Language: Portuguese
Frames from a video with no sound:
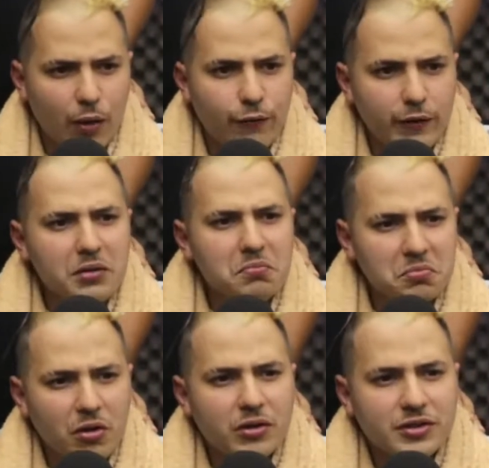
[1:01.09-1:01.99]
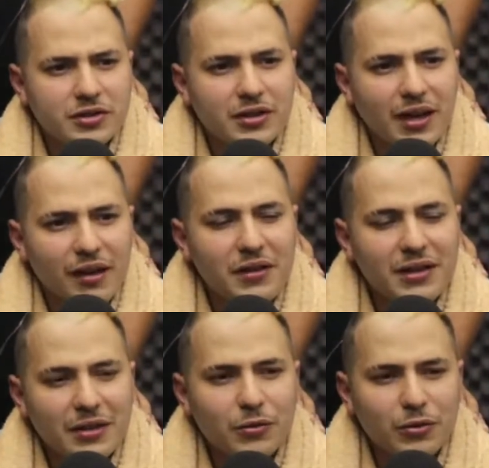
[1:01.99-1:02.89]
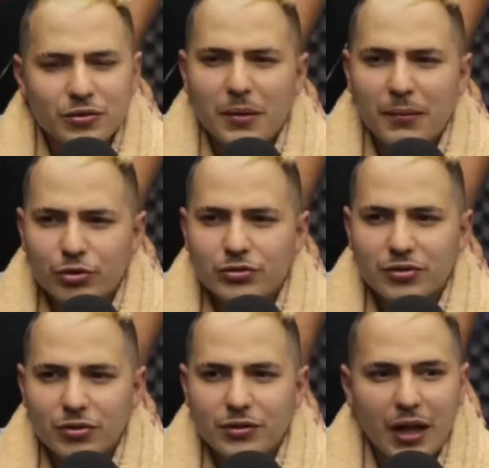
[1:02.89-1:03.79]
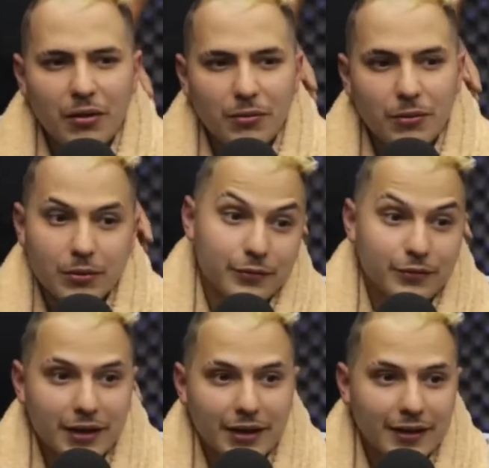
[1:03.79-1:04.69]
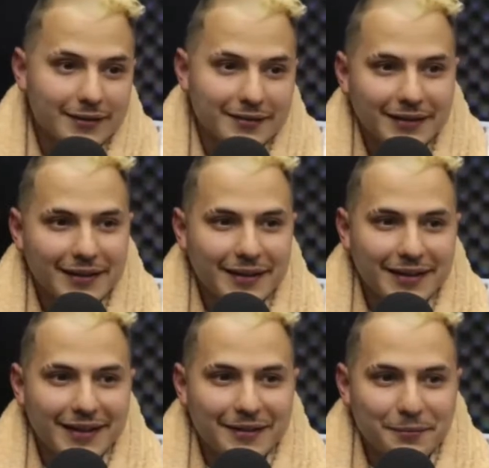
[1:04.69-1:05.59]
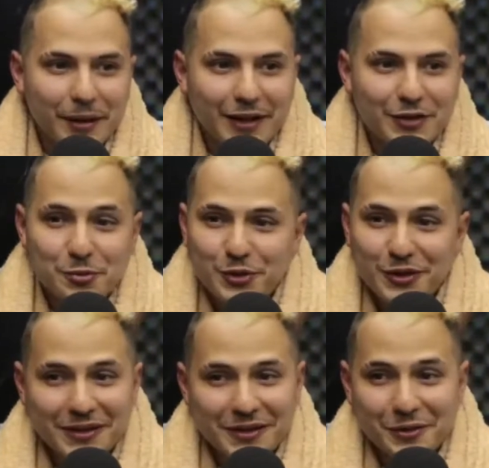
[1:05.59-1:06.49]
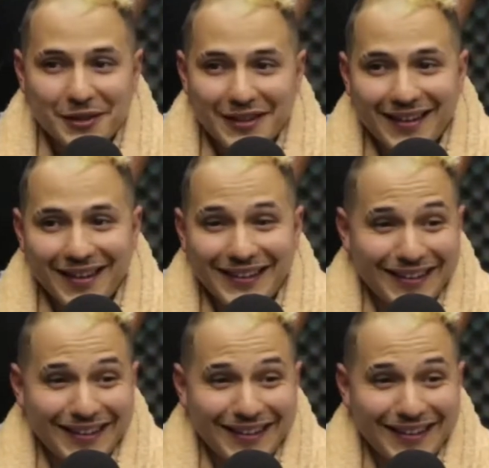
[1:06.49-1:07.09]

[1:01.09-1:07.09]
falei, nossa, revendedor de uma multinacional. Quando vi era marketing multinível, tá ligado?